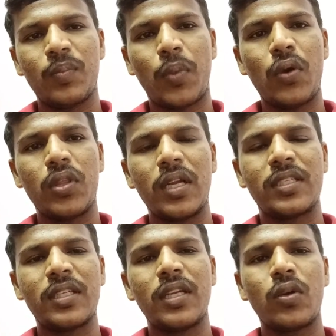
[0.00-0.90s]

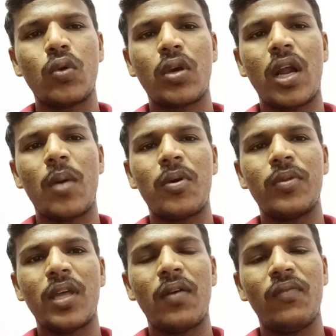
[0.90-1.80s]
பகுதிகள் சின்ன
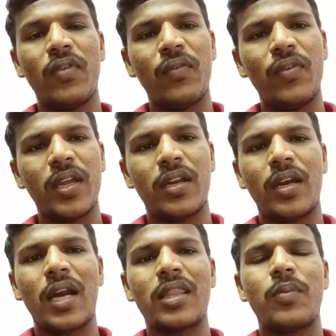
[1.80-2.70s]
குக்கிராமம் தான் வெவ்வேறு
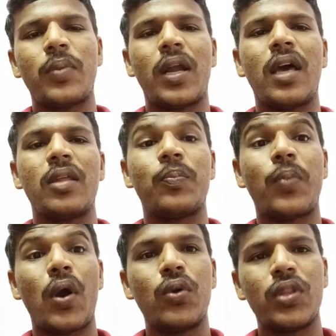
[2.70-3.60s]
நடத்தப்படாத
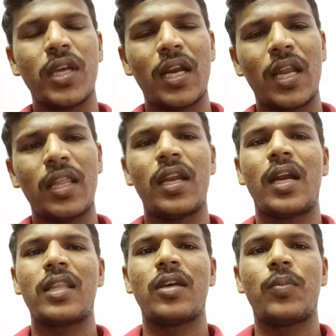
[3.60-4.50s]
பகுதிகளில் தான்
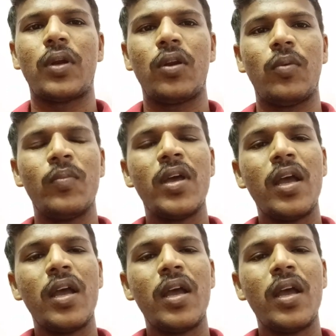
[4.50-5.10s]
நடத்தப்படணும்